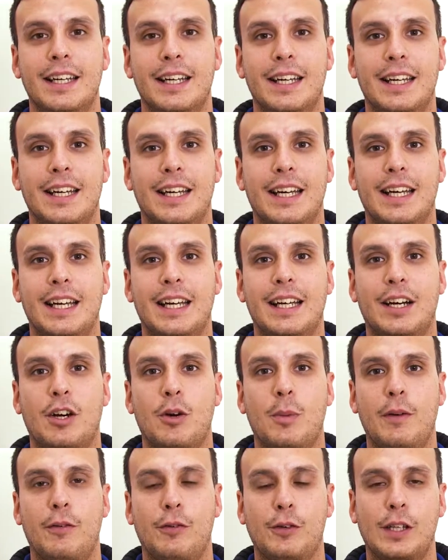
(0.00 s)
Eh,
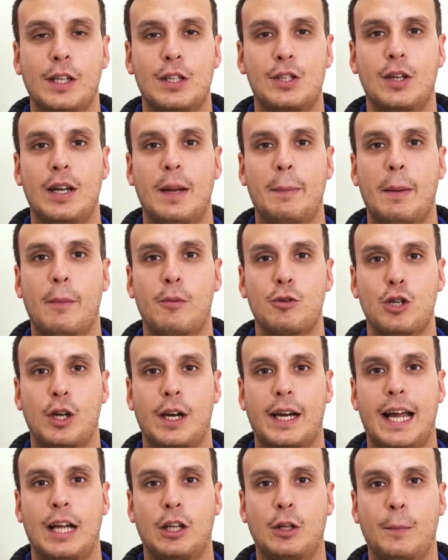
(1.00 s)
come fondazione abbiamo
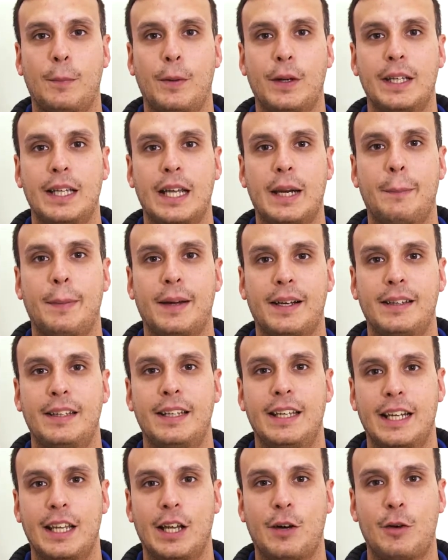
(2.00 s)
cercato poi di
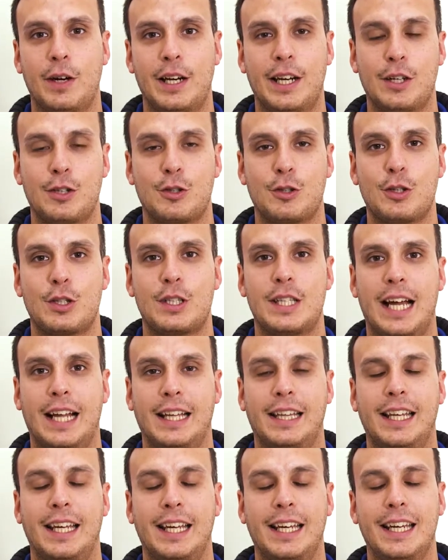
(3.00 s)
ripartire da quelle che sono
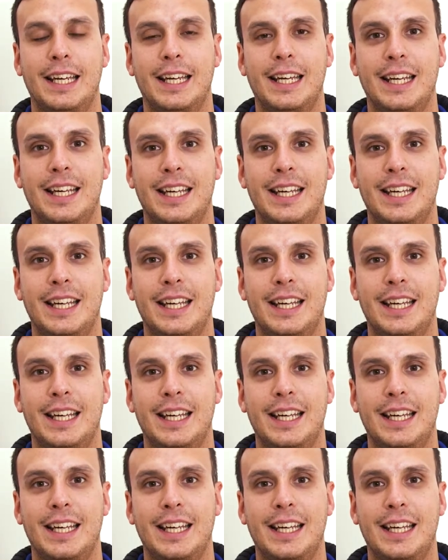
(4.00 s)
state